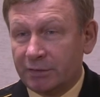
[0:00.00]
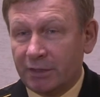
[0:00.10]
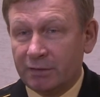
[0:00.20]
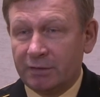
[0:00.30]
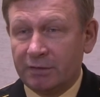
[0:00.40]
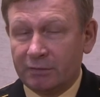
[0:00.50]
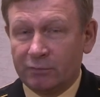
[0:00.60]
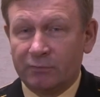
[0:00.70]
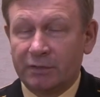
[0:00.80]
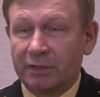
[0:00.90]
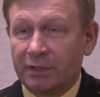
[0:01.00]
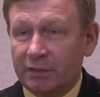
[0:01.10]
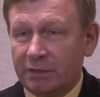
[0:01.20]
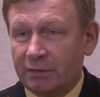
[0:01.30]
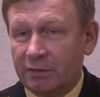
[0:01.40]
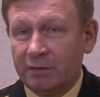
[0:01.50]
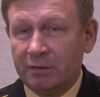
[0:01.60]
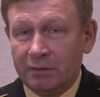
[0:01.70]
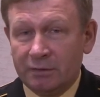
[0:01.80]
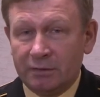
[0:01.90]
техники, новых ракет
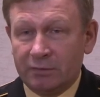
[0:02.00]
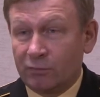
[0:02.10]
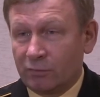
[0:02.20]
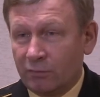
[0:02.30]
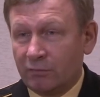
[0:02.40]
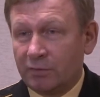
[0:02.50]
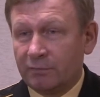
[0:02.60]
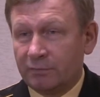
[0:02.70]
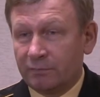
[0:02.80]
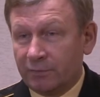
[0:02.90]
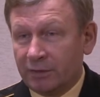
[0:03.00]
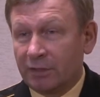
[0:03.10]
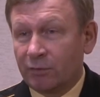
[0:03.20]
и другого вида